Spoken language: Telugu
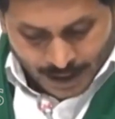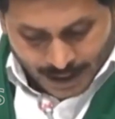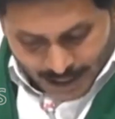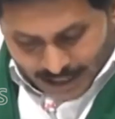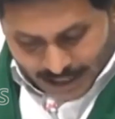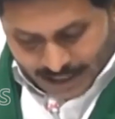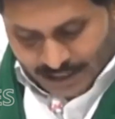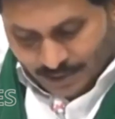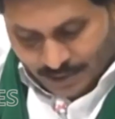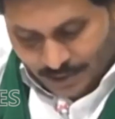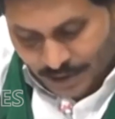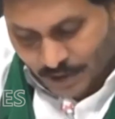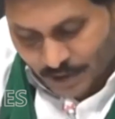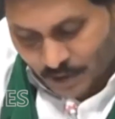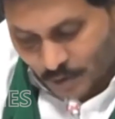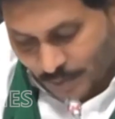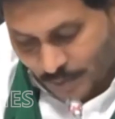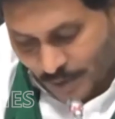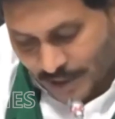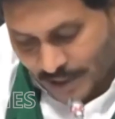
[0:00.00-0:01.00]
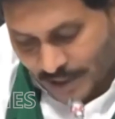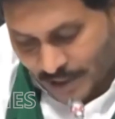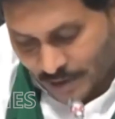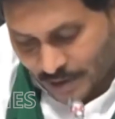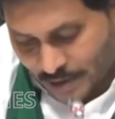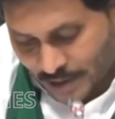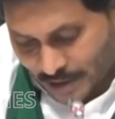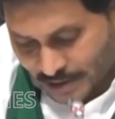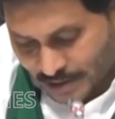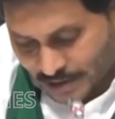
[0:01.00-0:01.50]
లక్ష వరకు పంట
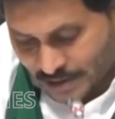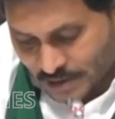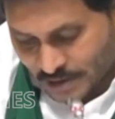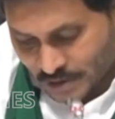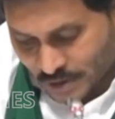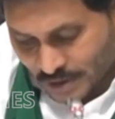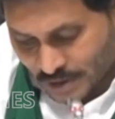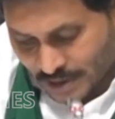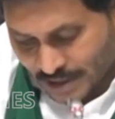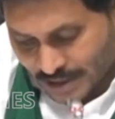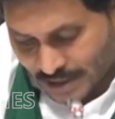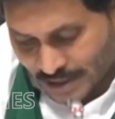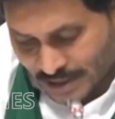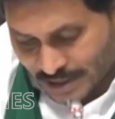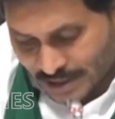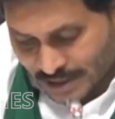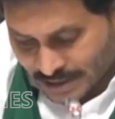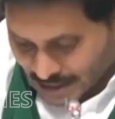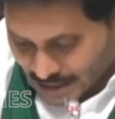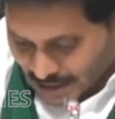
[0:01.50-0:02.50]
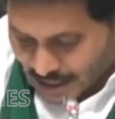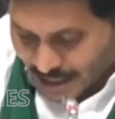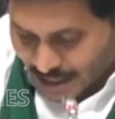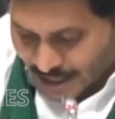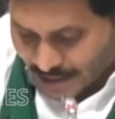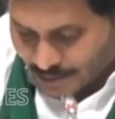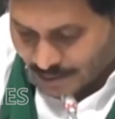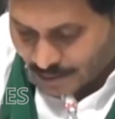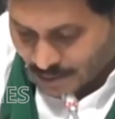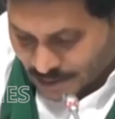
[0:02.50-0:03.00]
రుణాలు తీసుకొని
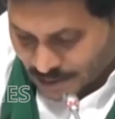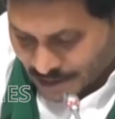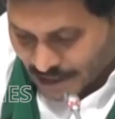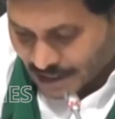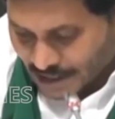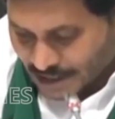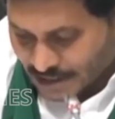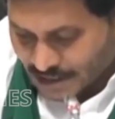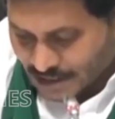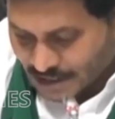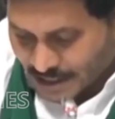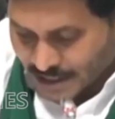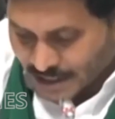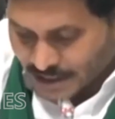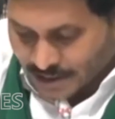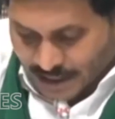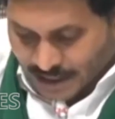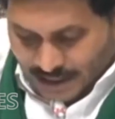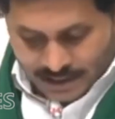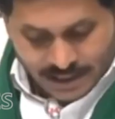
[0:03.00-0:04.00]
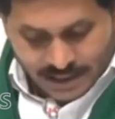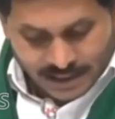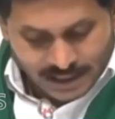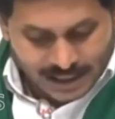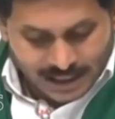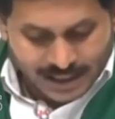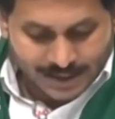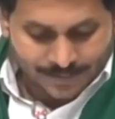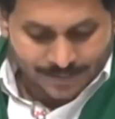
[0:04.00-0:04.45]
సకాలంలో చెల్లించిన రైతులందరికీ